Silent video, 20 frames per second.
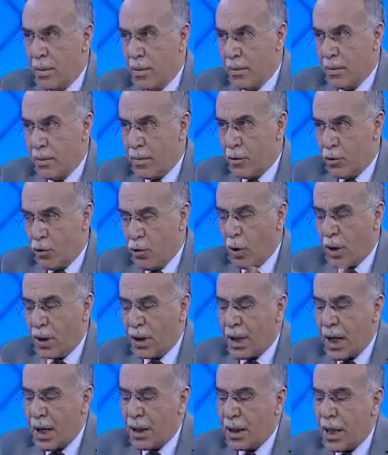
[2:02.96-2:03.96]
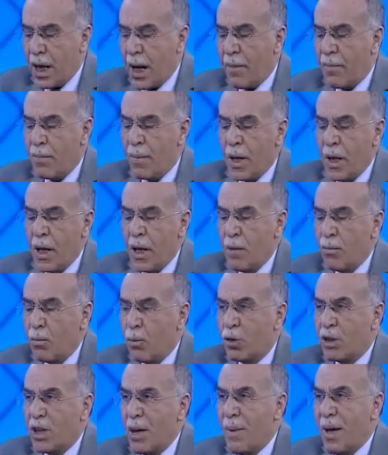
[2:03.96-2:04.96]
kısa hatta. Çok kısa hatta. Evet.
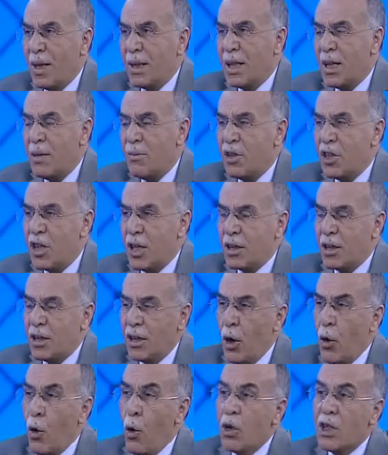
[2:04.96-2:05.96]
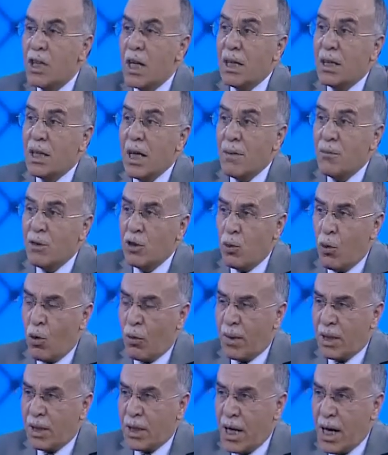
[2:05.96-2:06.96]
Bu zaman dilimi içerisinde önceliklerimiz ne
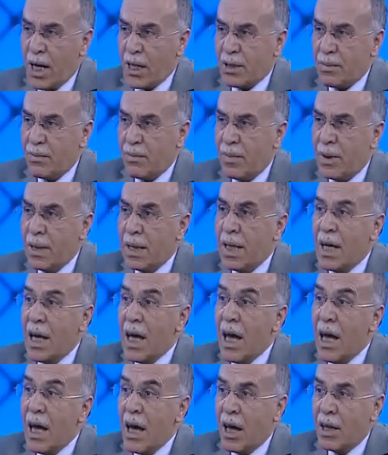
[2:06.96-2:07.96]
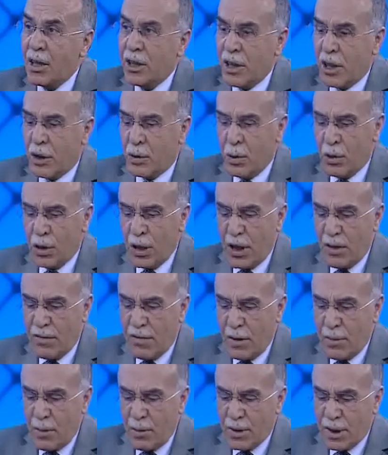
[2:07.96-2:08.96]
olması lazım? Evet. Neye aynı şekilde öncelik
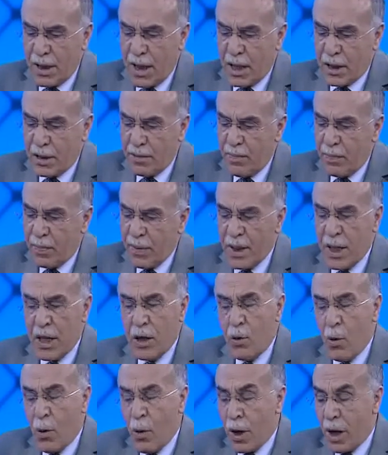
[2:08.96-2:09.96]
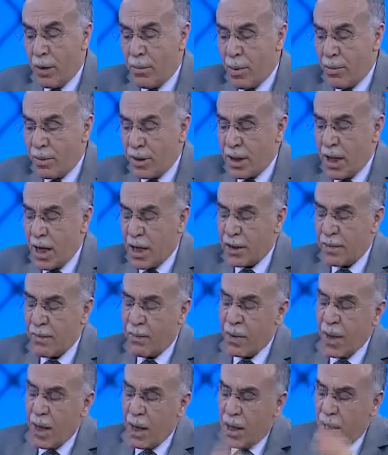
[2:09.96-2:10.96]
vermemiz lazım? Neyi öğrenmemiz lazım?
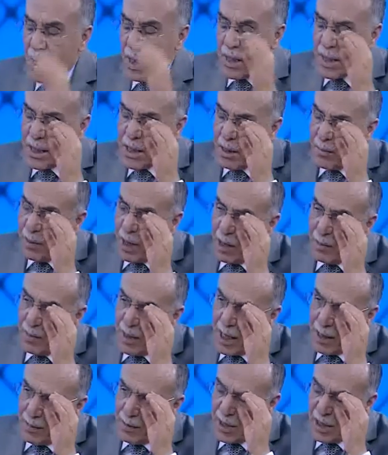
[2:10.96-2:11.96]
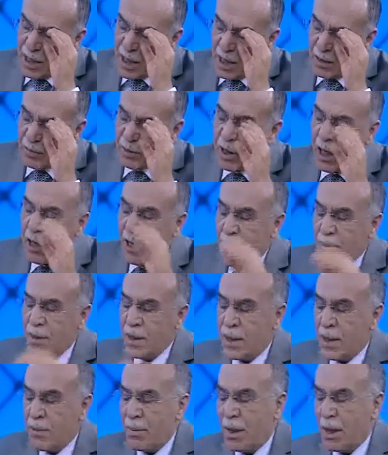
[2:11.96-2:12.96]
İslam alimler hepsini yazmışlar,
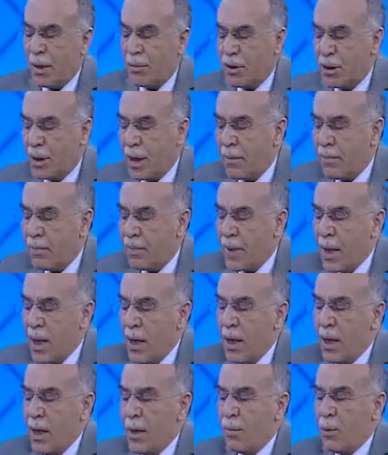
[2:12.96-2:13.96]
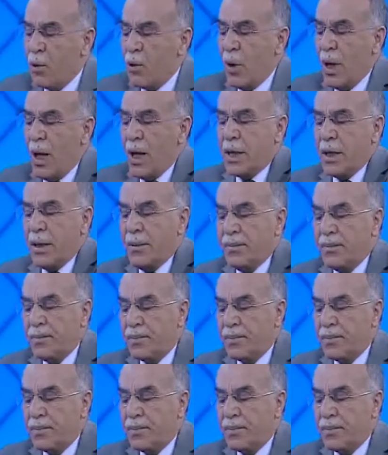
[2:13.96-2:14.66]
hepsini de bildirmişler. Buyuruyorlar ki